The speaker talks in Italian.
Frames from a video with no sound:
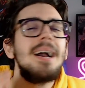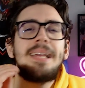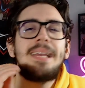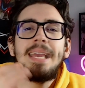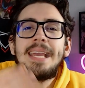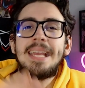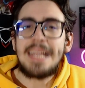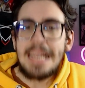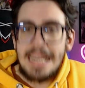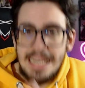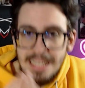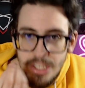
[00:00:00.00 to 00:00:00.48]

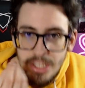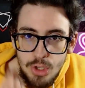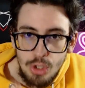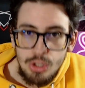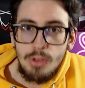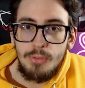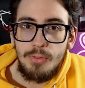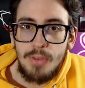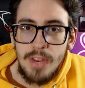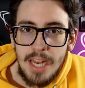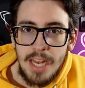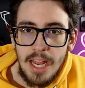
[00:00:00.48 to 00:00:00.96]
che cazzo
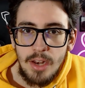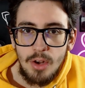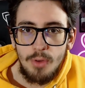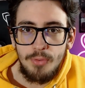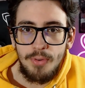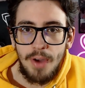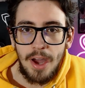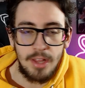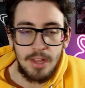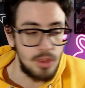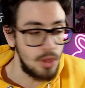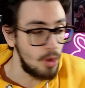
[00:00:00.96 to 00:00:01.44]
di fine hanno
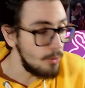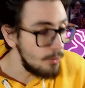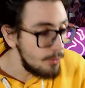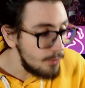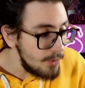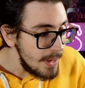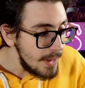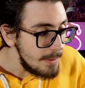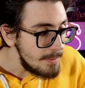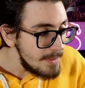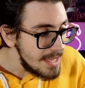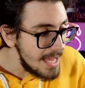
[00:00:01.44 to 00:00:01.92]
fatto? È un
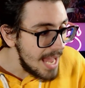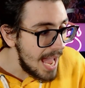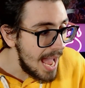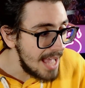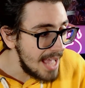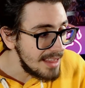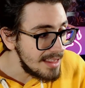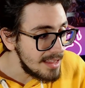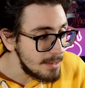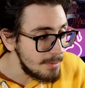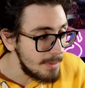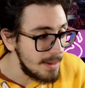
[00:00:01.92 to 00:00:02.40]
film di
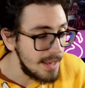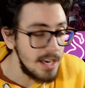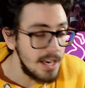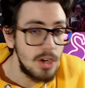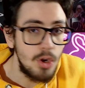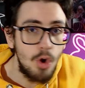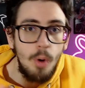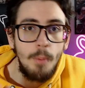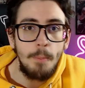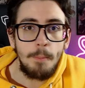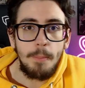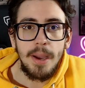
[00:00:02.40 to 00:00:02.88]
Ant-Man,
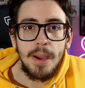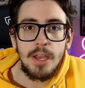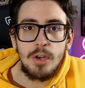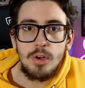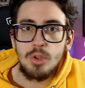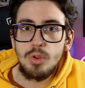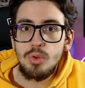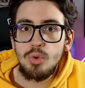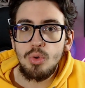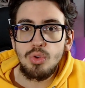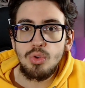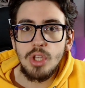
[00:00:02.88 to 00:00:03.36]
compaiono
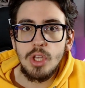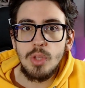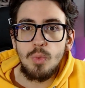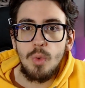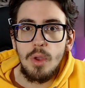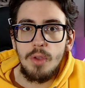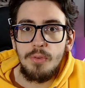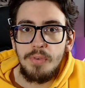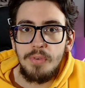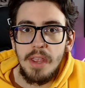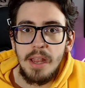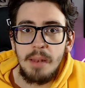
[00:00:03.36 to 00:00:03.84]
in tutti e
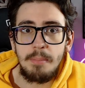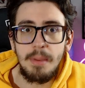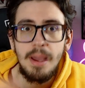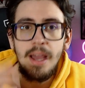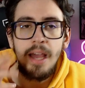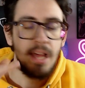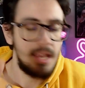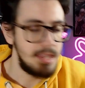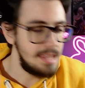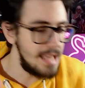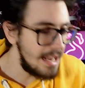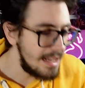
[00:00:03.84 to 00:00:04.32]
due i film,
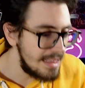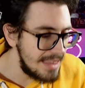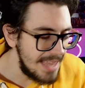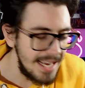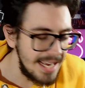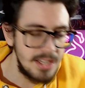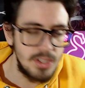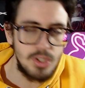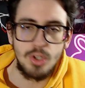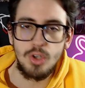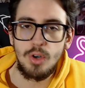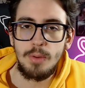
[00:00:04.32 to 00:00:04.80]
nel
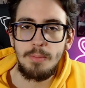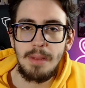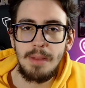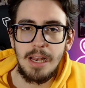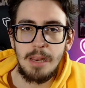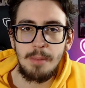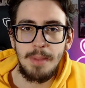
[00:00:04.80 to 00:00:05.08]
terzo non me li